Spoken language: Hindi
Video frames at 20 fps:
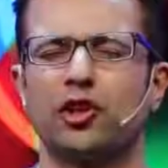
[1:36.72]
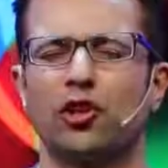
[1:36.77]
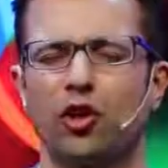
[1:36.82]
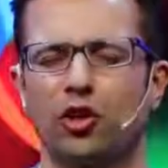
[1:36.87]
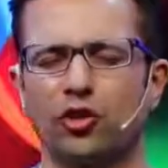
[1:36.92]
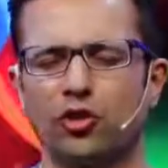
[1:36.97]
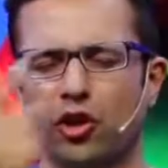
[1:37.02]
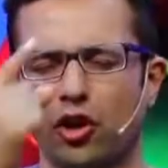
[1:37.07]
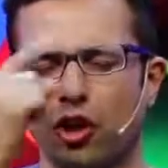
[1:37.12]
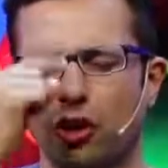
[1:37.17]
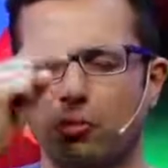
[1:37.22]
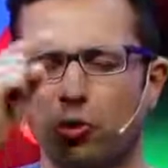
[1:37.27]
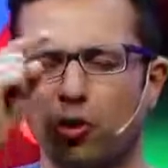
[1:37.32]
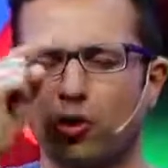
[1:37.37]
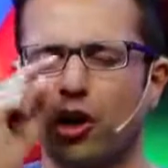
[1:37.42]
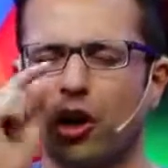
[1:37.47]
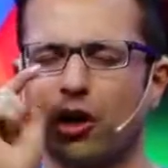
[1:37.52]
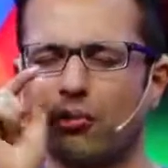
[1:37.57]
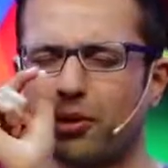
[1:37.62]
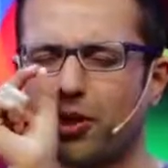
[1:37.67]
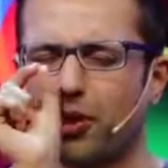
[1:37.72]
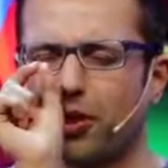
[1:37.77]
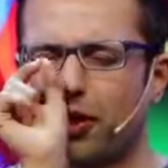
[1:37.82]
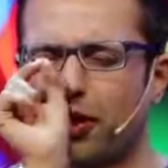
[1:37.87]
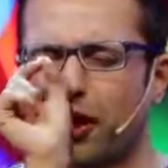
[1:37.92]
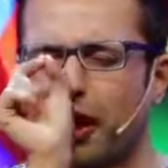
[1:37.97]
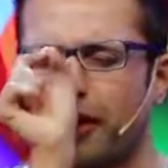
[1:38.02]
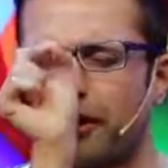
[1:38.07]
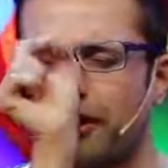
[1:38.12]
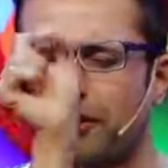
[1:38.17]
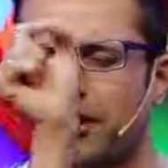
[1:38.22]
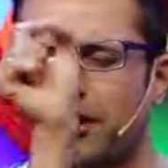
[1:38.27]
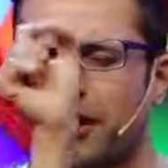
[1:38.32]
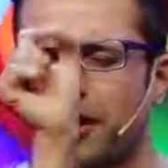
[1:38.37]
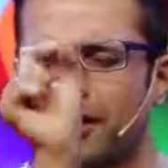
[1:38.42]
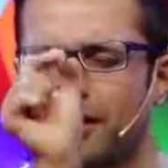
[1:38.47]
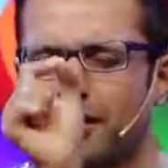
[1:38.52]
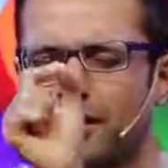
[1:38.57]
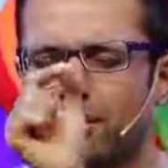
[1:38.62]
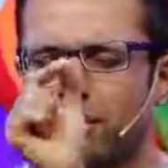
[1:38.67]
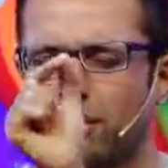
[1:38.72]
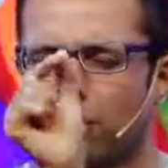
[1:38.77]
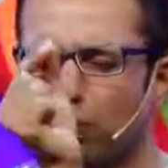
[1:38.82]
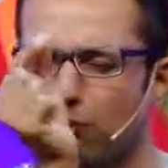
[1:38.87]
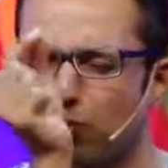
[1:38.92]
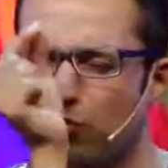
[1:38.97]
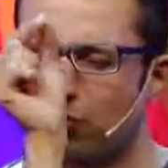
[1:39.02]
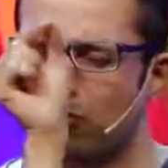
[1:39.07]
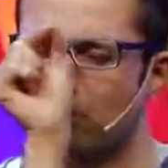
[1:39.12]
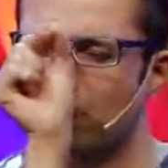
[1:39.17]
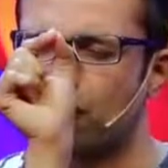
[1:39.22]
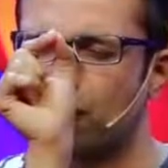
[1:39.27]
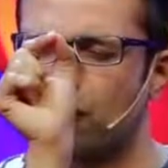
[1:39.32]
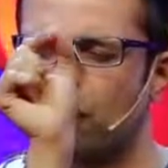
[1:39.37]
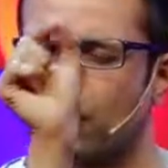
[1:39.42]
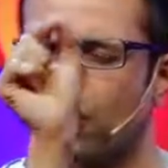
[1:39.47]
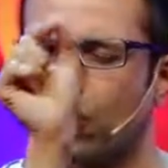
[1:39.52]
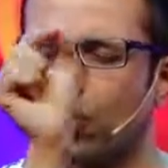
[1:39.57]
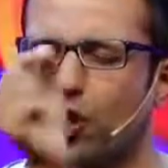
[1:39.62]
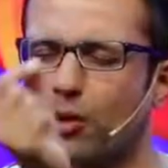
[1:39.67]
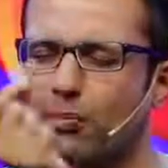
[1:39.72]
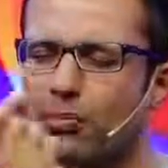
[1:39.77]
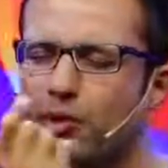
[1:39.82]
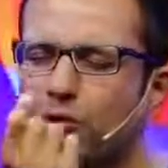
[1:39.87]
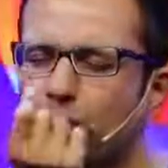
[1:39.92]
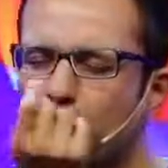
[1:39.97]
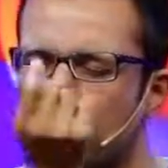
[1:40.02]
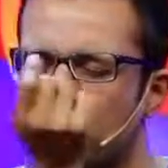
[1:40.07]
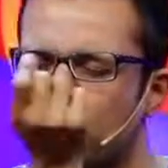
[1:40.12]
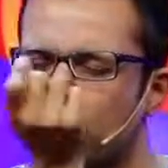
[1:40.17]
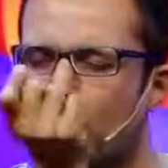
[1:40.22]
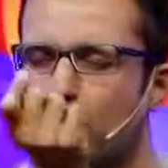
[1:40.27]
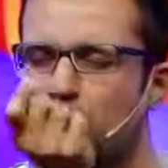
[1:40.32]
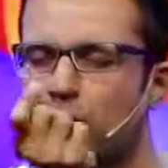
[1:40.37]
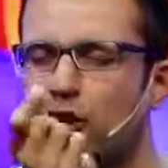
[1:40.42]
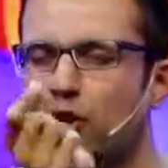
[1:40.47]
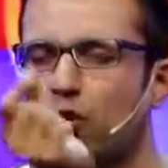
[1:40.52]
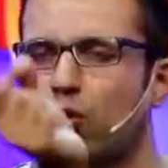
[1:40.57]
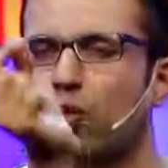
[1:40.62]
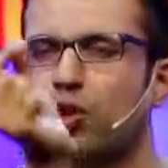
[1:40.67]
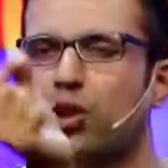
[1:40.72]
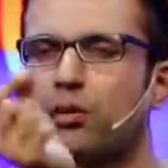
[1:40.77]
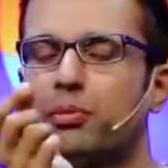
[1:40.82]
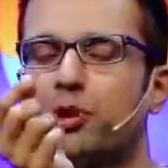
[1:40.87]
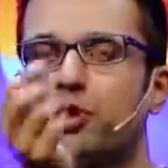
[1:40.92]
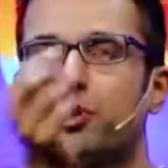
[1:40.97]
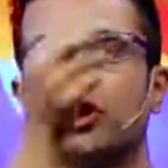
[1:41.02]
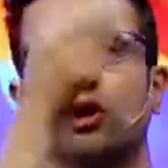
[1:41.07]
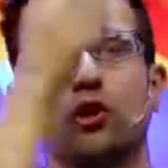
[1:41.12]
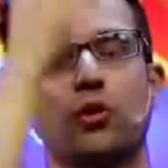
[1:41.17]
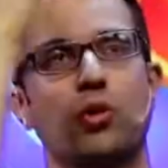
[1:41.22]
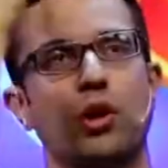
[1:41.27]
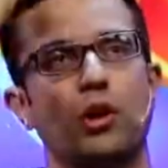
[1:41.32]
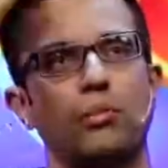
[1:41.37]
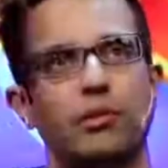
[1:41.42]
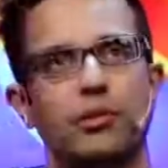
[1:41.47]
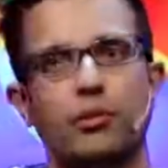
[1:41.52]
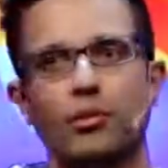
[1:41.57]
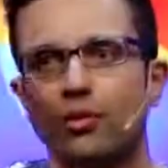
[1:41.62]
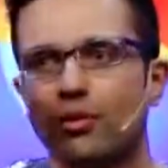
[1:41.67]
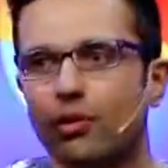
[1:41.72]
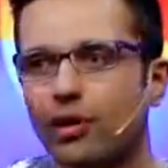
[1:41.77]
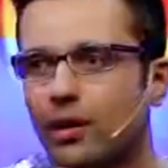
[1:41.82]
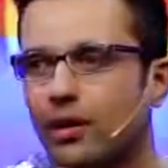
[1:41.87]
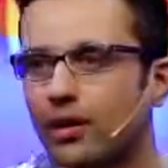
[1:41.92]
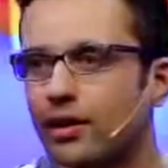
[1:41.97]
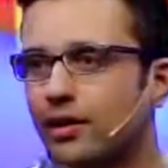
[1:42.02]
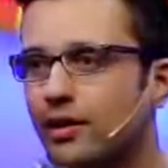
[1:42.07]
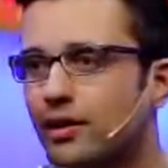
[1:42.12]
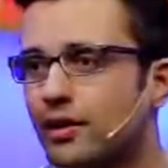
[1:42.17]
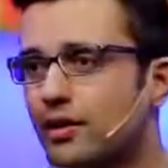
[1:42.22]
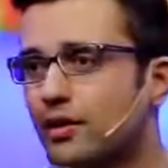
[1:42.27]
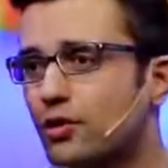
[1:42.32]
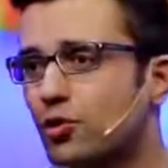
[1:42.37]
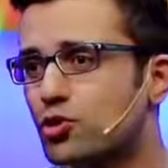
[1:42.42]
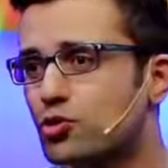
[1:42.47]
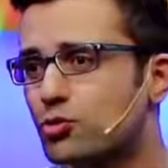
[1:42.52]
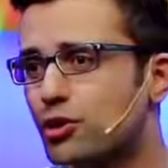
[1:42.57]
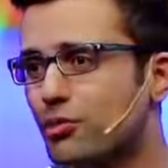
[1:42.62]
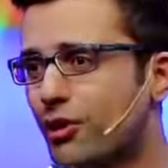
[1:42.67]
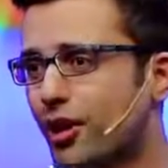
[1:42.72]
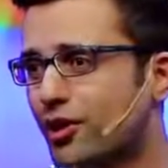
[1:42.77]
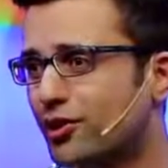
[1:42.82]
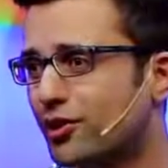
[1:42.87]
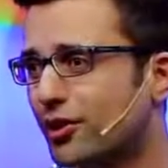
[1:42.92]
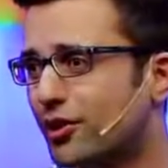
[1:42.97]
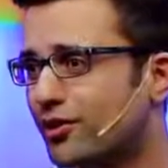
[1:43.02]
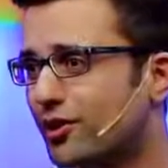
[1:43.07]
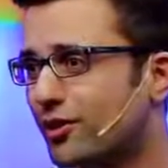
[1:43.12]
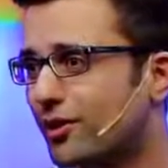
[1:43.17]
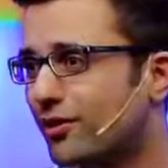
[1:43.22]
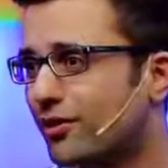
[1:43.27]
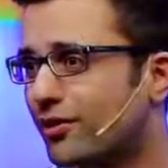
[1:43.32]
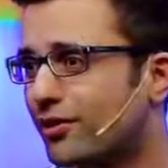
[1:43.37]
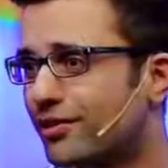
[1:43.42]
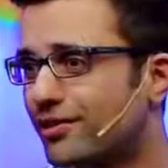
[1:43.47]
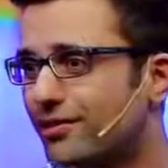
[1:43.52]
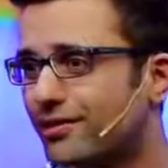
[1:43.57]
है और अंदर आपको यहाँ पर एक लाइट दिखेगी फिर उसमें से ये होगा फिर उसमें से आप निकलोगे फिर ये होगा फिर वो होगा कुछ भी इमेजिन करते रहो